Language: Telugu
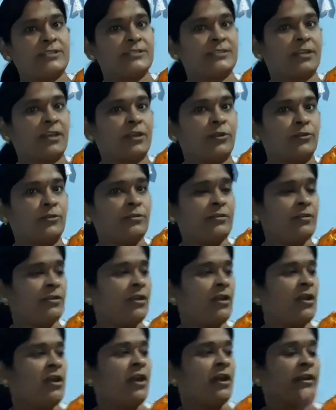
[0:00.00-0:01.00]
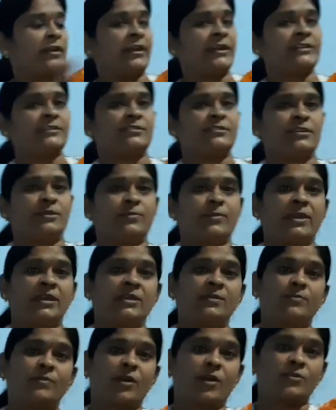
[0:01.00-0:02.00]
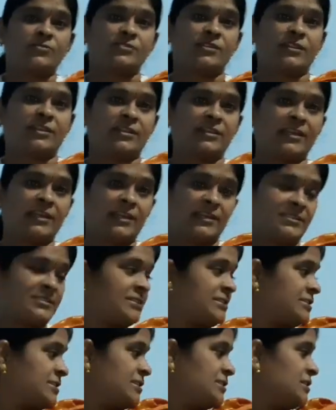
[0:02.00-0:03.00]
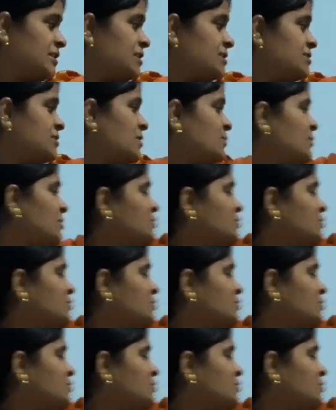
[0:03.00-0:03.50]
నెక్స్ట్ బ్లౌజ్ వచ్చేసి గ్రీన్ కలర్ అండి గ్రీన్ కలర్